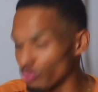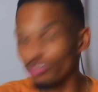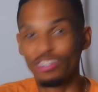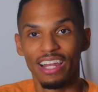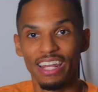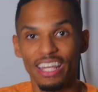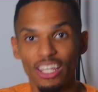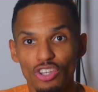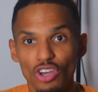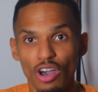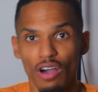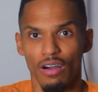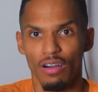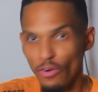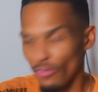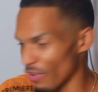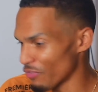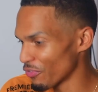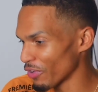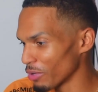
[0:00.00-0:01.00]
toucher les cœurs.
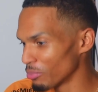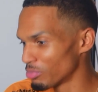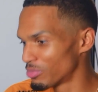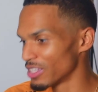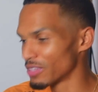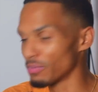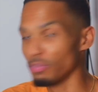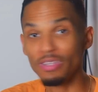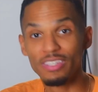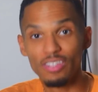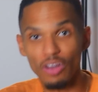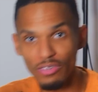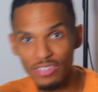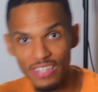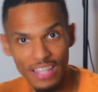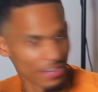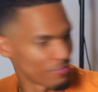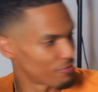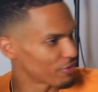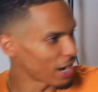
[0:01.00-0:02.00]
On va faire une petite mise en
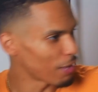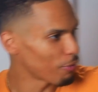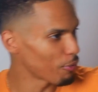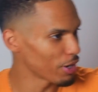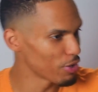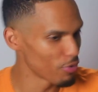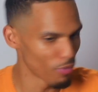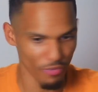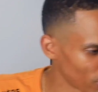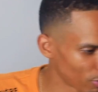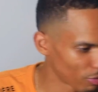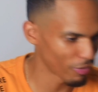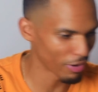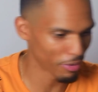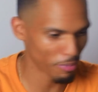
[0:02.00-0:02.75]
scène. Viens, Wayo. Toi, tu